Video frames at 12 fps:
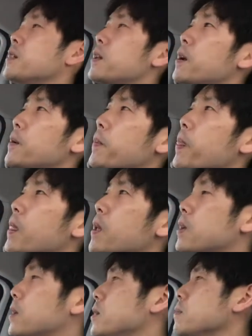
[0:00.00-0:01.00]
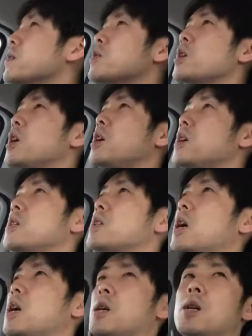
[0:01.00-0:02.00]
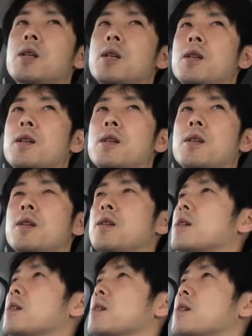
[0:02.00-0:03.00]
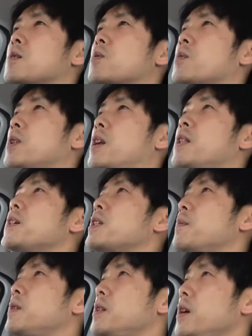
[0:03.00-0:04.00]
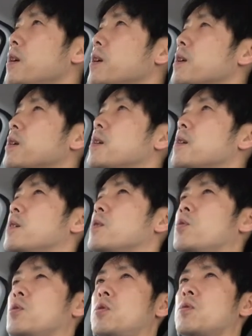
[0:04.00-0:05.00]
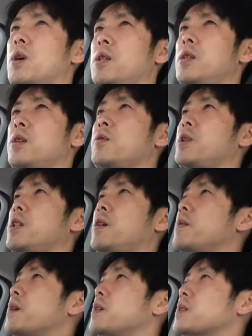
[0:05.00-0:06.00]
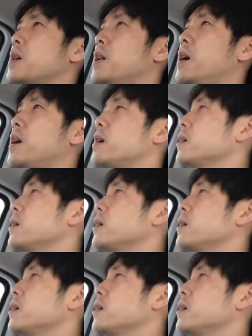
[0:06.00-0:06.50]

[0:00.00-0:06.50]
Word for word: て、まあ、次じゃあそうならないためにねどうしようかっていうふうになるわけですから、